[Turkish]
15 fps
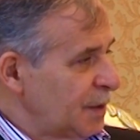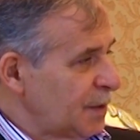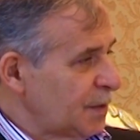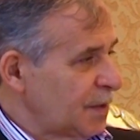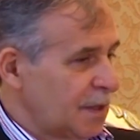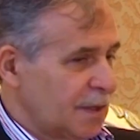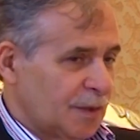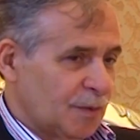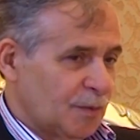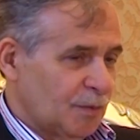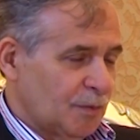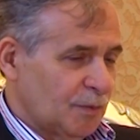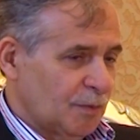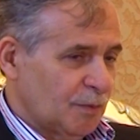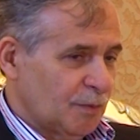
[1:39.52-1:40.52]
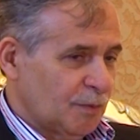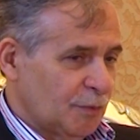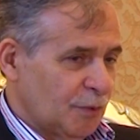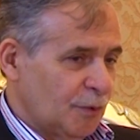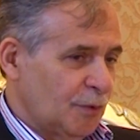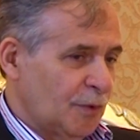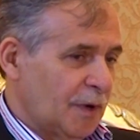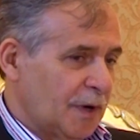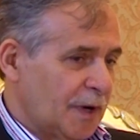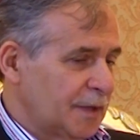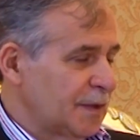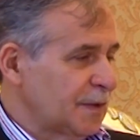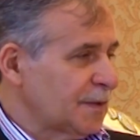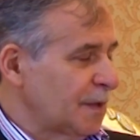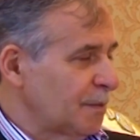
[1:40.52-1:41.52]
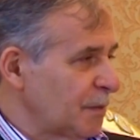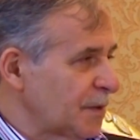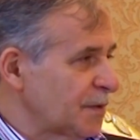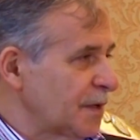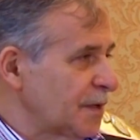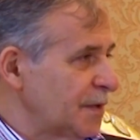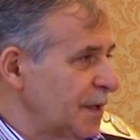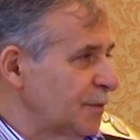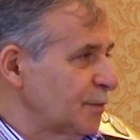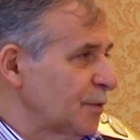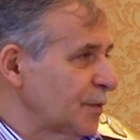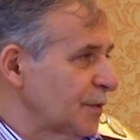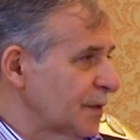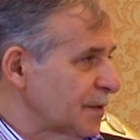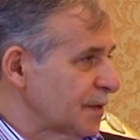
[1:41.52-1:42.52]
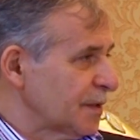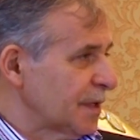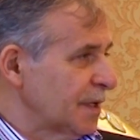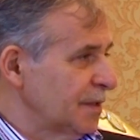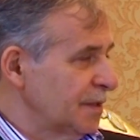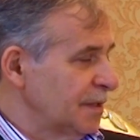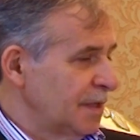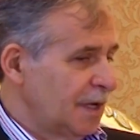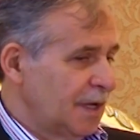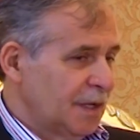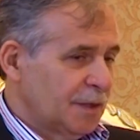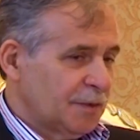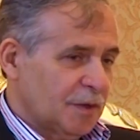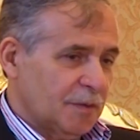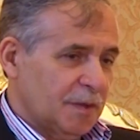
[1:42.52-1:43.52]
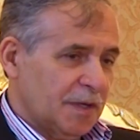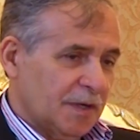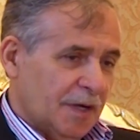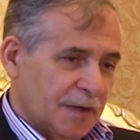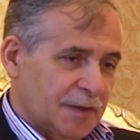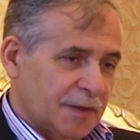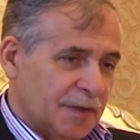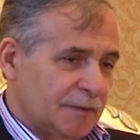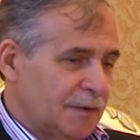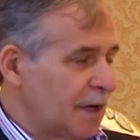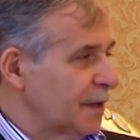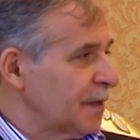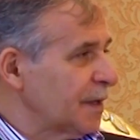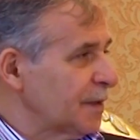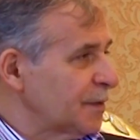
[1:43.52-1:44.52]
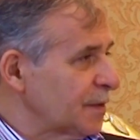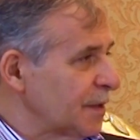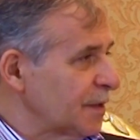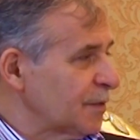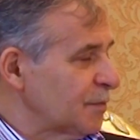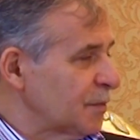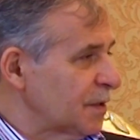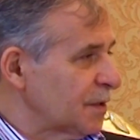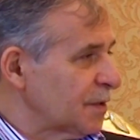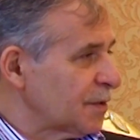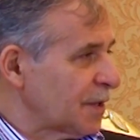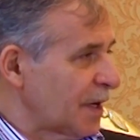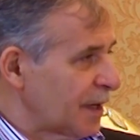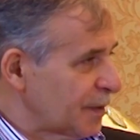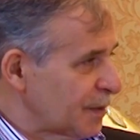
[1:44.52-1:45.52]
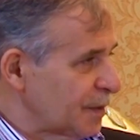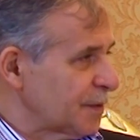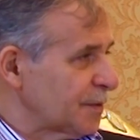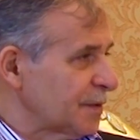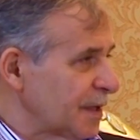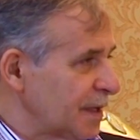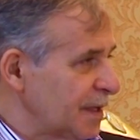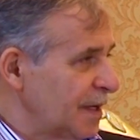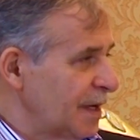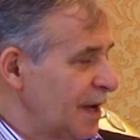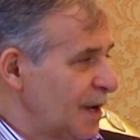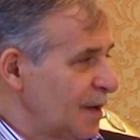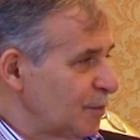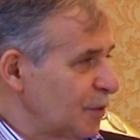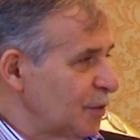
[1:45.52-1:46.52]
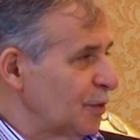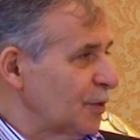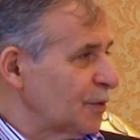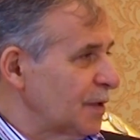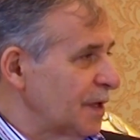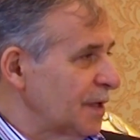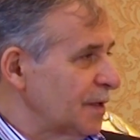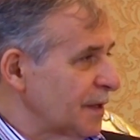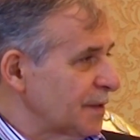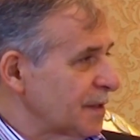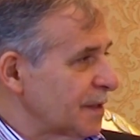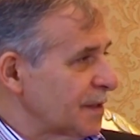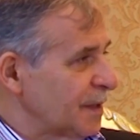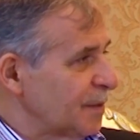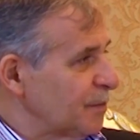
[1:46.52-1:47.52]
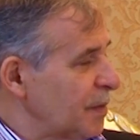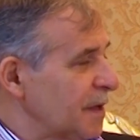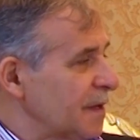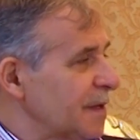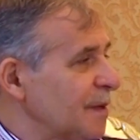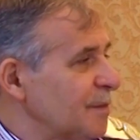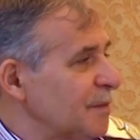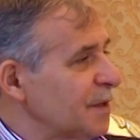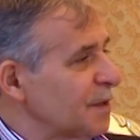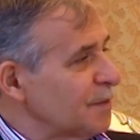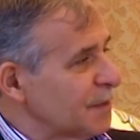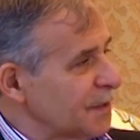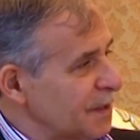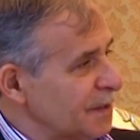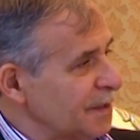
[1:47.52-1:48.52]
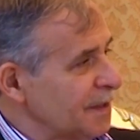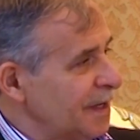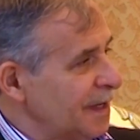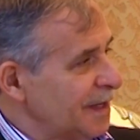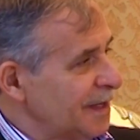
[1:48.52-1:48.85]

İşte ıı, bu hadise masariyet noktasından demek hakiki ve hakikattar bir şakirt de bu noktayı nazardan peygamberimizin